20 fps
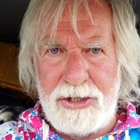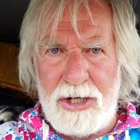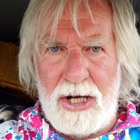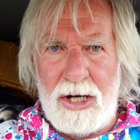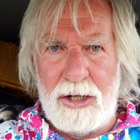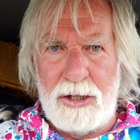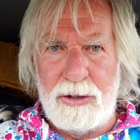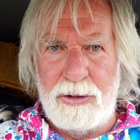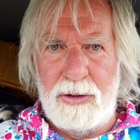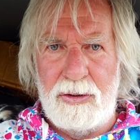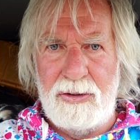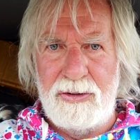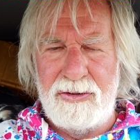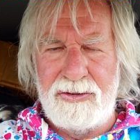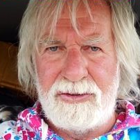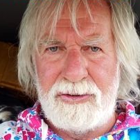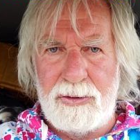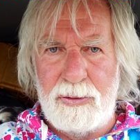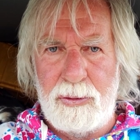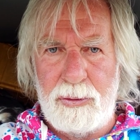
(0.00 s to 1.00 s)
Tag,
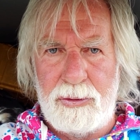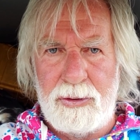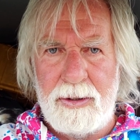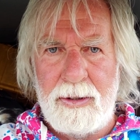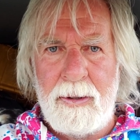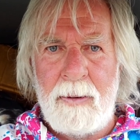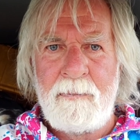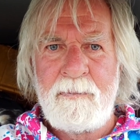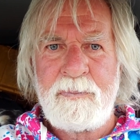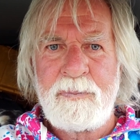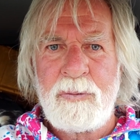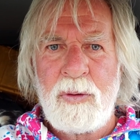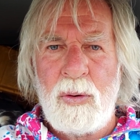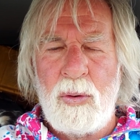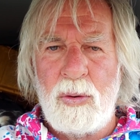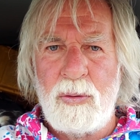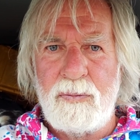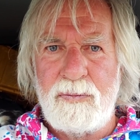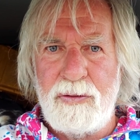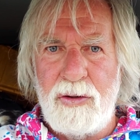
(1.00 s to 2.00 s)
neues Glück
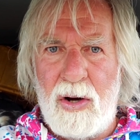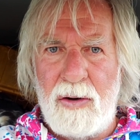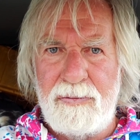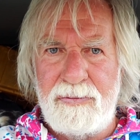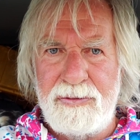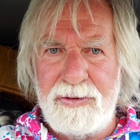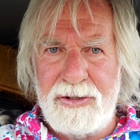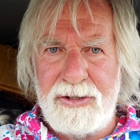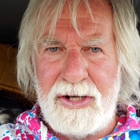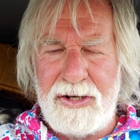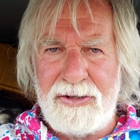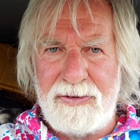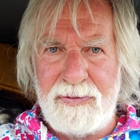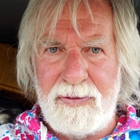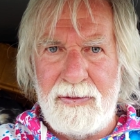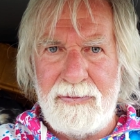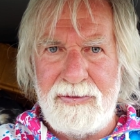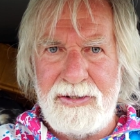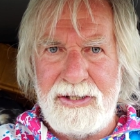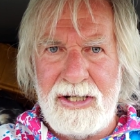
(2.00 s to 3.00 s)
und wir hoffen, dass
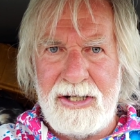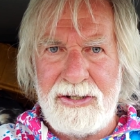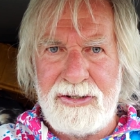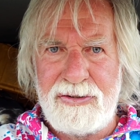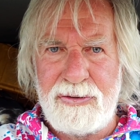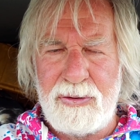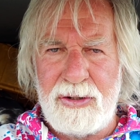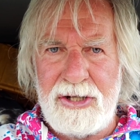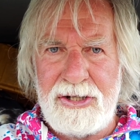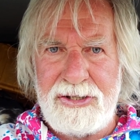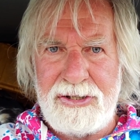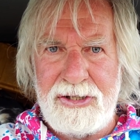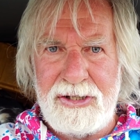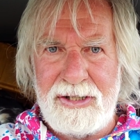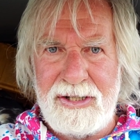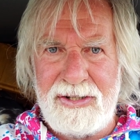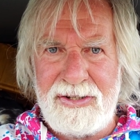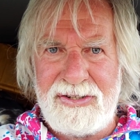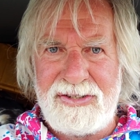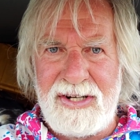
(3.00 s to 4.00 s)
wir wieder zur
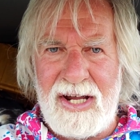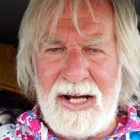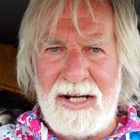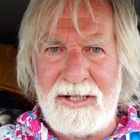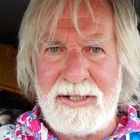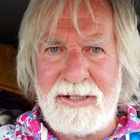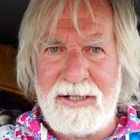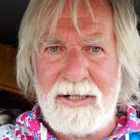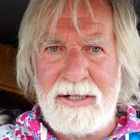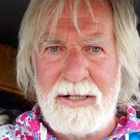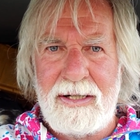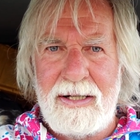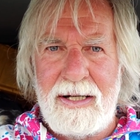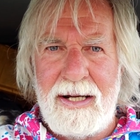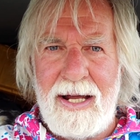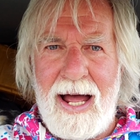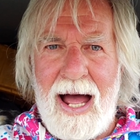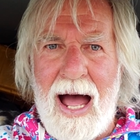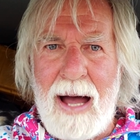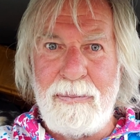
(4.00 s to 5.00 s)
richtigen Zeit
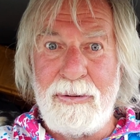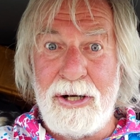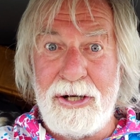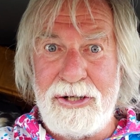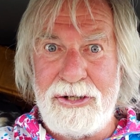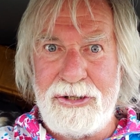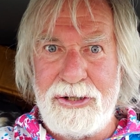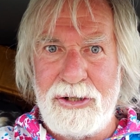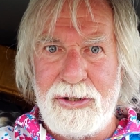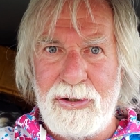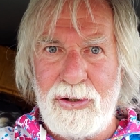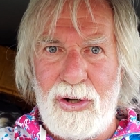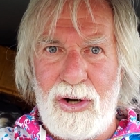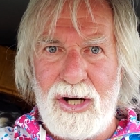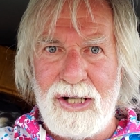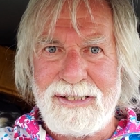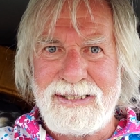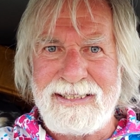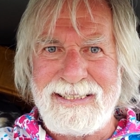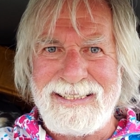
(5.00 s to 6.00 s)
am richtigen
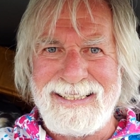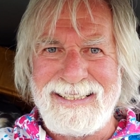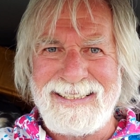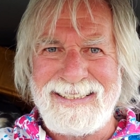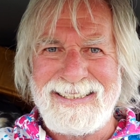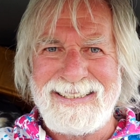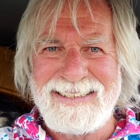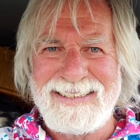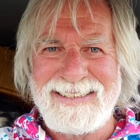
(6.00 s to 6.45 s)
Ort sind.